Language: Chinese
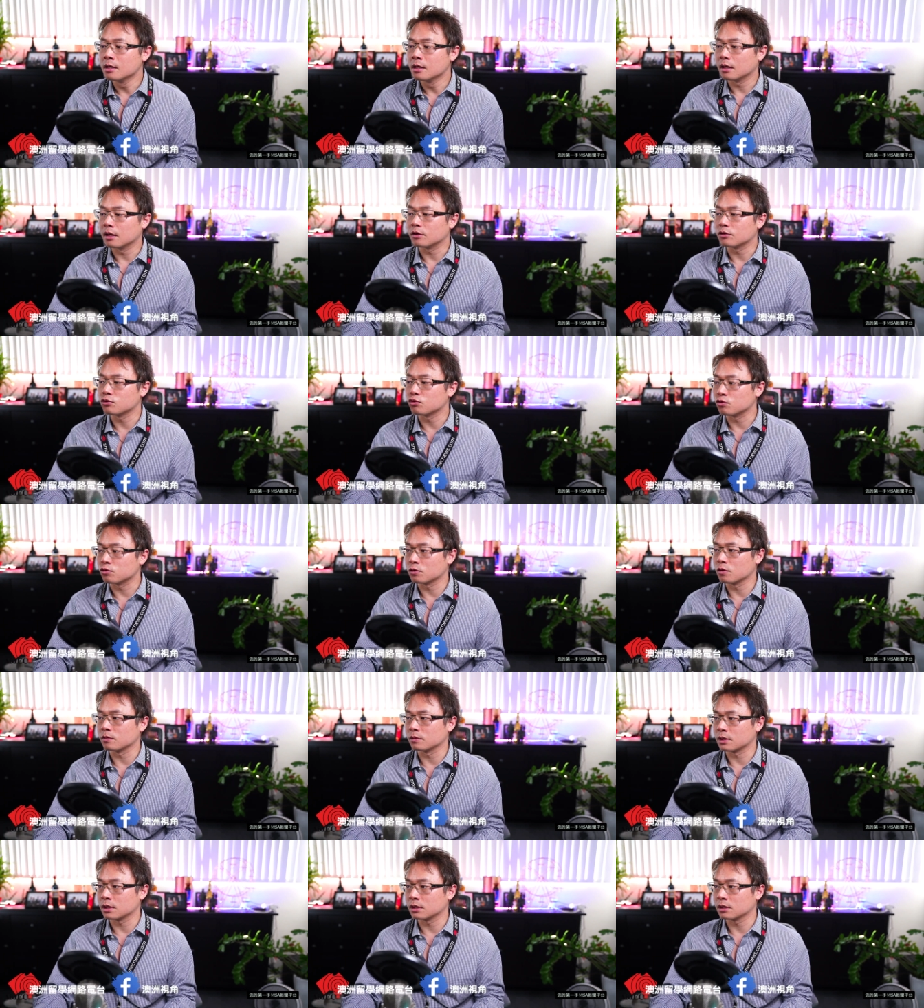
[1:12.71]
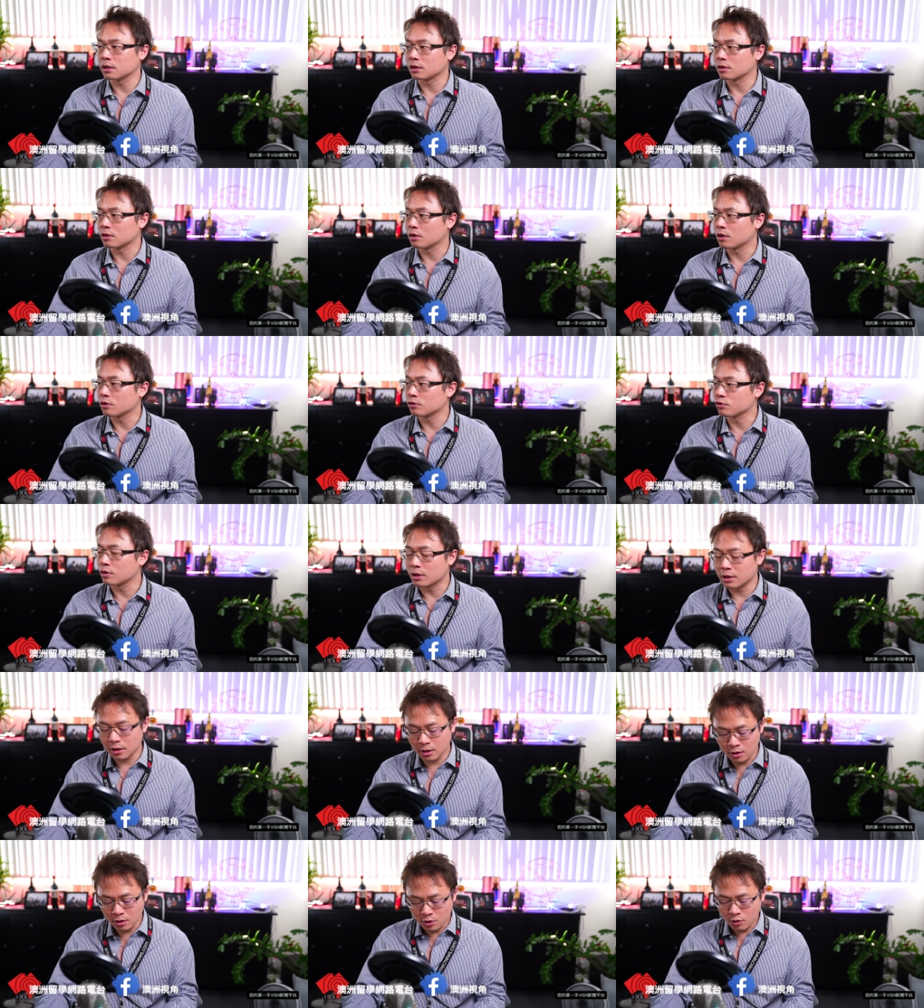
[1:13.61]
呃诉讼等等啊，所以
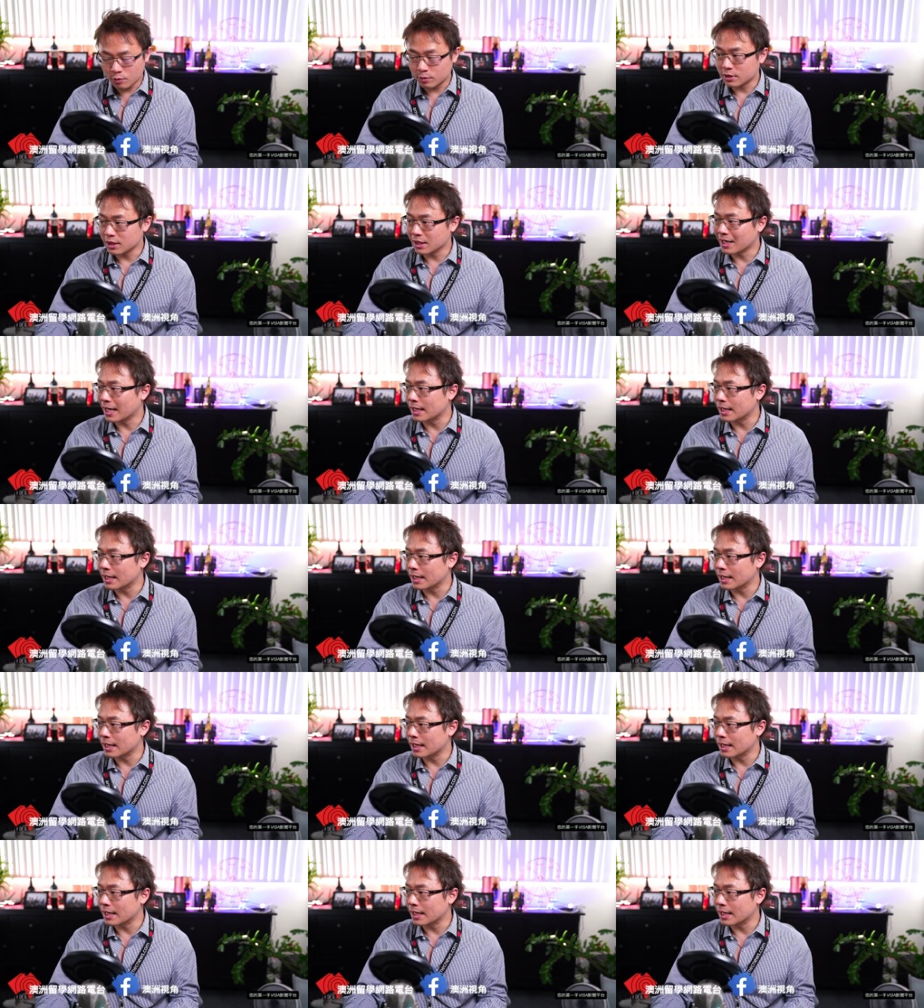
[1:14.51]
呢，我们先